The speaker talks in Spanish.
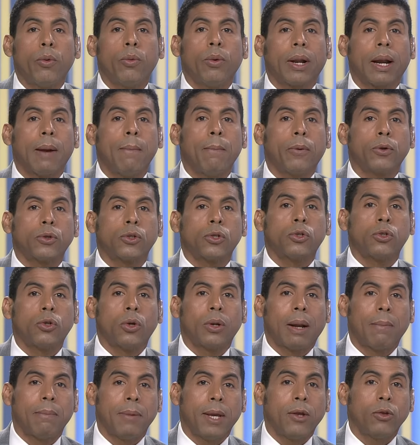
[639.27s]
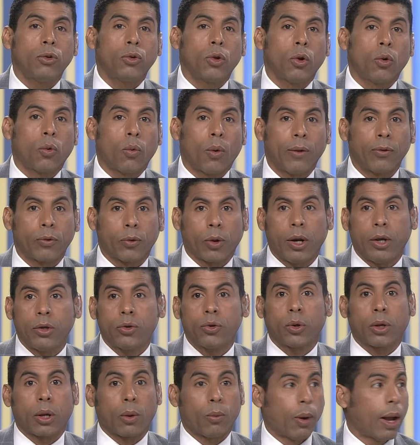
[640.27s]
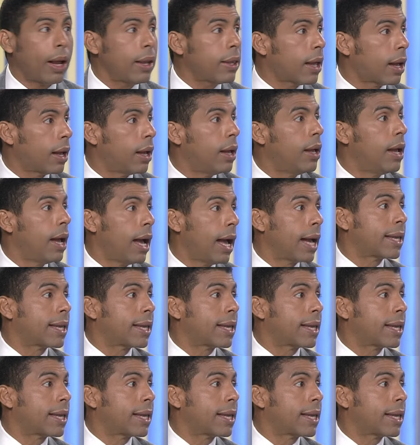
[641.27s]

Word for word: gran posicionamiento en cuanto al hecho de que vaya, ¿a